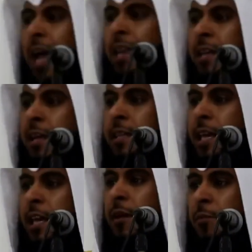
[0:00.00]
أن
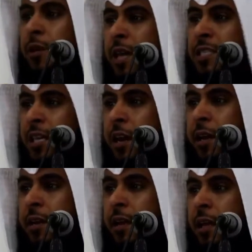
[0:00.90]
يأتيه
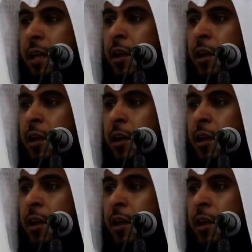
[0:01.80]
منكسرا